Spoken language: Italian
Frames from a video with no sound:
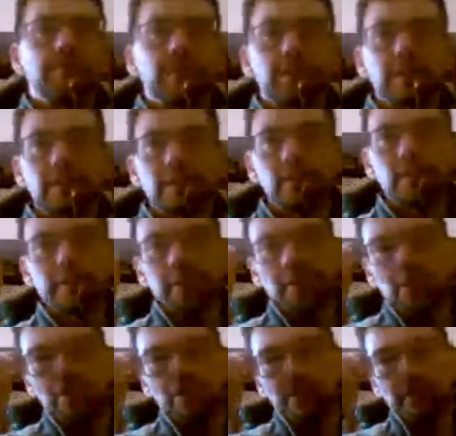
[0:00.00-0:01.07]
beh, siccome
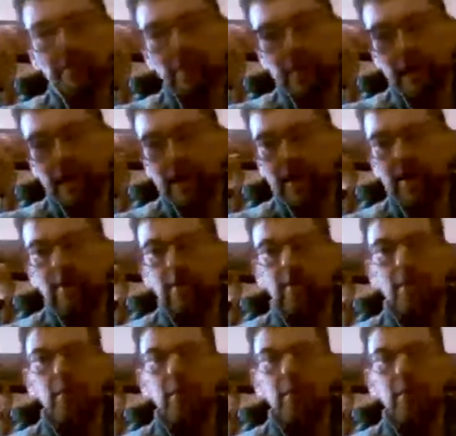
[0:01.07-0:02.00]
sono bifocali io nel